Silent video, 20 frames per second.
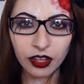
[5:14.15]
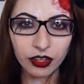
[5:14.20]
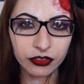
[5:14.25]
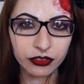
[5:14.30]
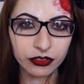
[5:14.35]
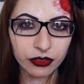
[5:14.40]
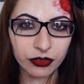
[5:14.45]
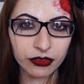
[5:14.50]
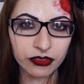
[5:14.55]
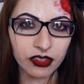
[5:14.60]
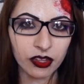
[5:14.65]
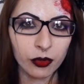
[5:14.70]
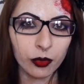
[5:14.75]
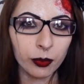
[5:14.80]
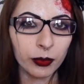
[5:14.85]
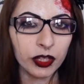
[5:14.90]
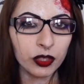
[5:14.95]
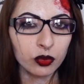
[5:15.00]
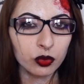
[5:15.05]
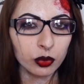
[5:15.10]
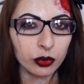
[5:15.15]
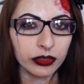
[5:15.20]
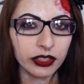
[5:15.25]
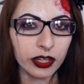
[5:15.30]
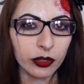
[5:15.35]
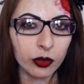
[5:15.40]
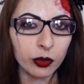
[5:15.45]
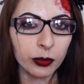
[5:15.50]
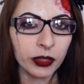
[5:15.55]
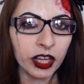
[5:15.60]
sans allumer toutes les
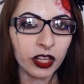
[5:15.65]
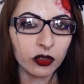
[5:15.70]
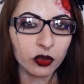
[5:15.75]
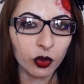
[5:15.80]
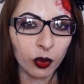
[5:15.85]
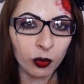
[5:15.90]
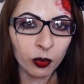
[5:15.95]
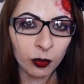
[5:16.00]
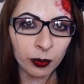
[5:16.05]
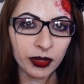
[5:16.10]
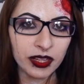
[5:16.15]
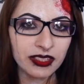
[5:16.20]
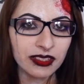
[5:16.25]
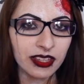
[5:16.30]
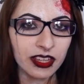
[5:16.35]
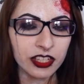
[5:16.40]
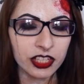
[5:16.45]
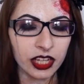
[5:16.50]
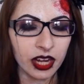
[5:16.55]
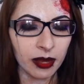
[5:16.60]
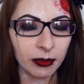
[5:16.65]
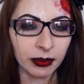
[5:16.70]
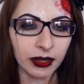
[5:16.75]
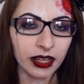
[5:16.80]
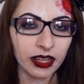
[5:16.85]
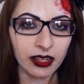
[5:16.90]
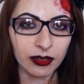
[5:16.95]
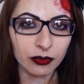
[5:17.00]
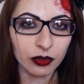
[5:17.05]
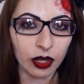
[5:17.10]
lumières sur mon passage après
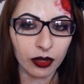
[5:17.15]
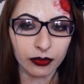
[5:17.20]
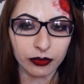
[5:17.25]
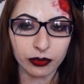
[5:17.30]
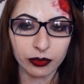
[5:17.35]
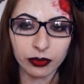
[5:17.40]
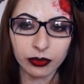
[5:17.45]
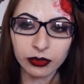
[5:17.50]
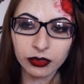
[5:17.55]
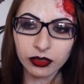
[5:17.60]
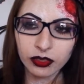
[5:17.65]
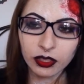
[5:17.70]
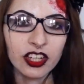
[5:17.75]
l'avoir vu.